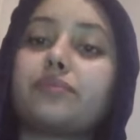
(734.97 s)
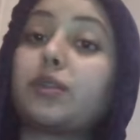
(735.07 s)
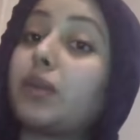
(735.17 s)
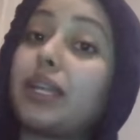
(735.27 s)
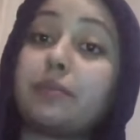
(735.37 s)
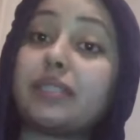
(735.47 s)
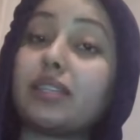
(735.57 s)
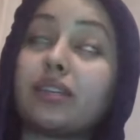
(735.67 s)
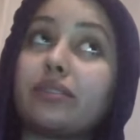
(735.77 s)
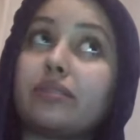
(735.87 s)
والله
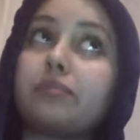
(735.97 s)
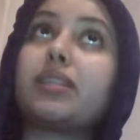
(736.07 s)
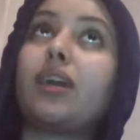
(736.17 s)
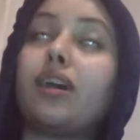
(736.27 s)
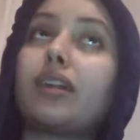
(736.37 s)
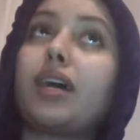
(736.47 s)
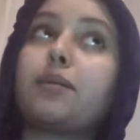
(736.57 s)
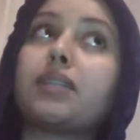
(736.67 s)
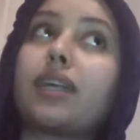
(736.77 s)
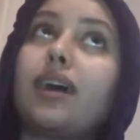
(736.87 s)
بزاف بصراحه
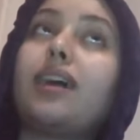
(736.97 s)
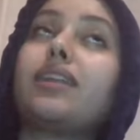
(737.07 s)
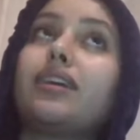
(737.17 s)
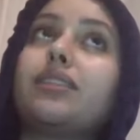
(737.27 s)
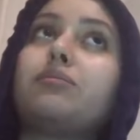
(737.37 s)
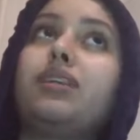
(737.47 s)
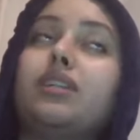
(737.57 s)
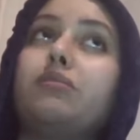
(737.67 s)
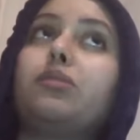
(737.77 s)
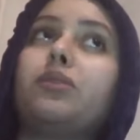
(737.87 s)
بصراحه الله يسمح
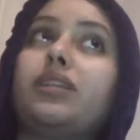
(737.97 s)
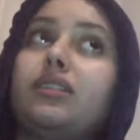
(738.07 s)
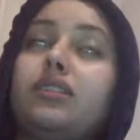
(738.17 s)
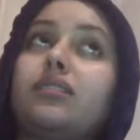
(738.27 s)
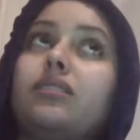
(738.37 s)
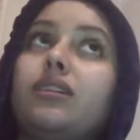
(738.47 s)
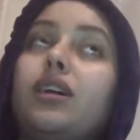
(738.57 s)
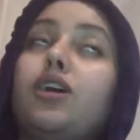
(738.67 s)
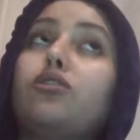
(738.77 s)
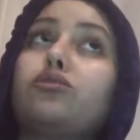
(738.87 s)
لنا من الوالدين
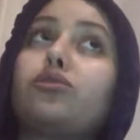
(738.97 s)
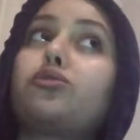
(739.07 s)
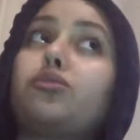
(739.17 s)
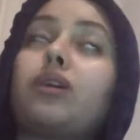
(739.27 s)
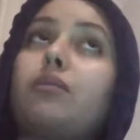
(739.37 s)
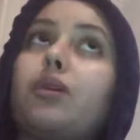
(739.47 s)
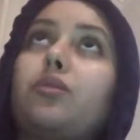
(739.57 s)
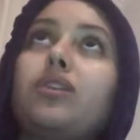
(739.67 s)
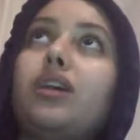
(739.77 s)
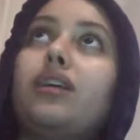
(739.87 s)
وسيختو ماما
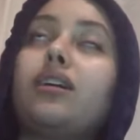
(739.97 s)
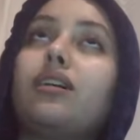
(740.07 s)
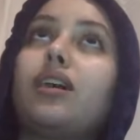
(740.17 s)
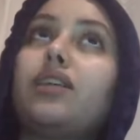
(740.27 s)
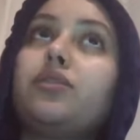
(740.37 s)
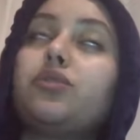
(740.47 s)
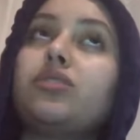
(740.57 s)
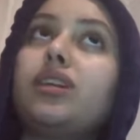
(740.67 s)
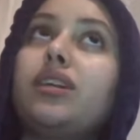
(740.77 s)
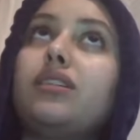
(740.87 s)
والله عرفتو
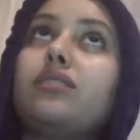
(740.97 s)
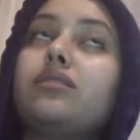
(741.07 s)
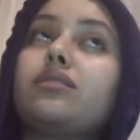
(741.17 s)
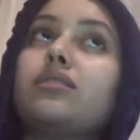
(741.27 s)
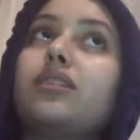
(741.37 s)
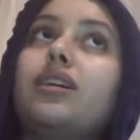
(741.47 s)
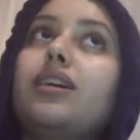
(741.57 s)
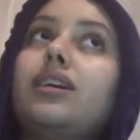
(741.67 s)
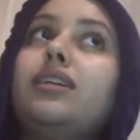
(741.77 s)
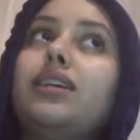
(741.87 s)
شناهي
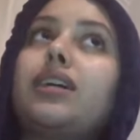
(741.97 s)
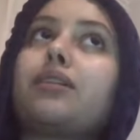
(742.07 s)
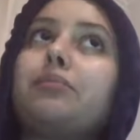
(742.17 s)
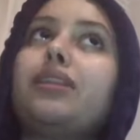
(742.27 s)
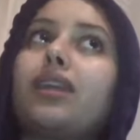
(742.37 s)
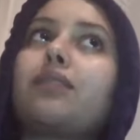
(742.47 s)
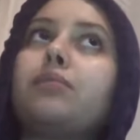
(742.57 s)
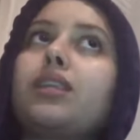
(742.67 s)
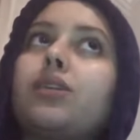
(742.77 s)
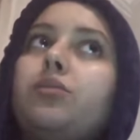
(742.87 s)
يعني قبل
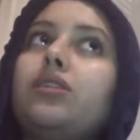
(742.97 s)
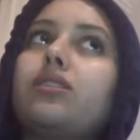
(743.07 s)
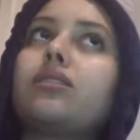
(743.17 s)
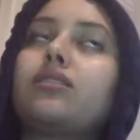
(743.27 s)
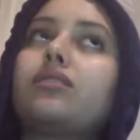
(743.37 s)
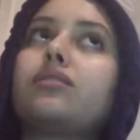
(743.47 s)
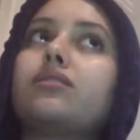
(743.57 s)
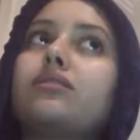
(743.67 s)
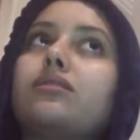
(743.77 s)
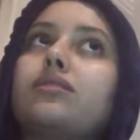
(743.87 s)
قبل قبل
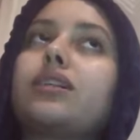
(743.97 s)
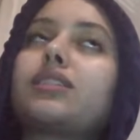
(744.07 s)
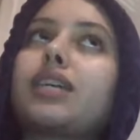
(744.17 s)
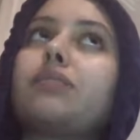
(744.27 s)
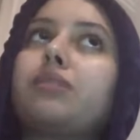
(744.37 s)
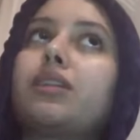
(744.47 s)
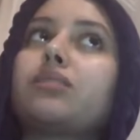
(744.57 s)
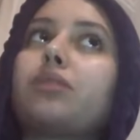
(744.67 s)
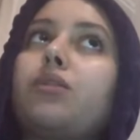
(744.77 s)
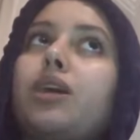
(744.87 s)
كانت تقريبا
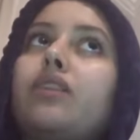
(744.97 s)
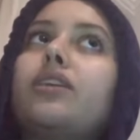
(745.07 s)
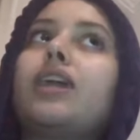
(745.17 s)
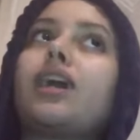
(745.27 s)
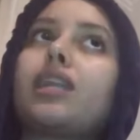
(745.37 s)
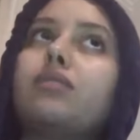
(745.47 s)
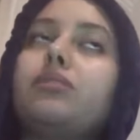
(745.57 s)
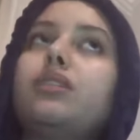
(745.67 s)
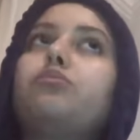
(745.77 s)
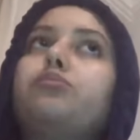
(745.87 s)
تبقى واقفه
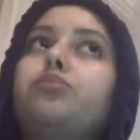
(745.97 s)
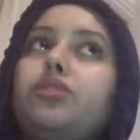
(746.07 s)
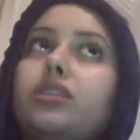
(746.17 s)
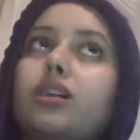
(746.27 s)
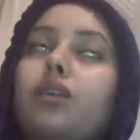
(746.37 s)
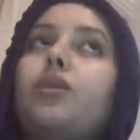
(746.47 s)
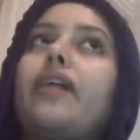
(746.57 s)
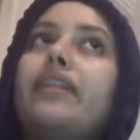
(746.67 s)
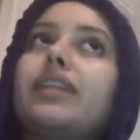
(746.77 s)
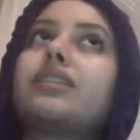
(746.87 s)
الاغلبيه بوحدها
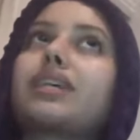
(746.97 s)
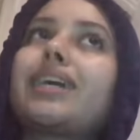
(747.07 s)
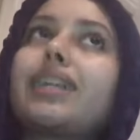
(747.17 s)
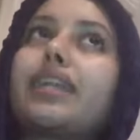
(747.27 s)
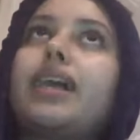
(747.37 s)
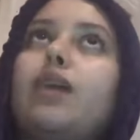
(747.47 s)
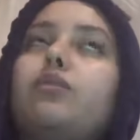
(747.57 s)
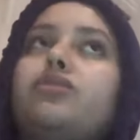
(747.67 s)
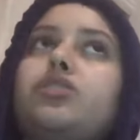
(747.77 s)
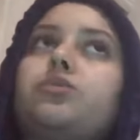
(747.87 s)
وانا كنت غير
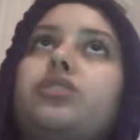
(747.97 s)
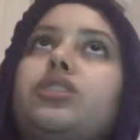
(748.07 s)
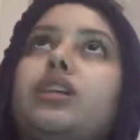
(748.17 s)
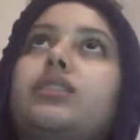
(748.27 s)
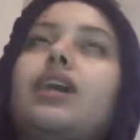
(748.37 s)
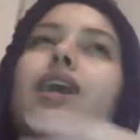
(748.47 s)
كنعاون في تويشيات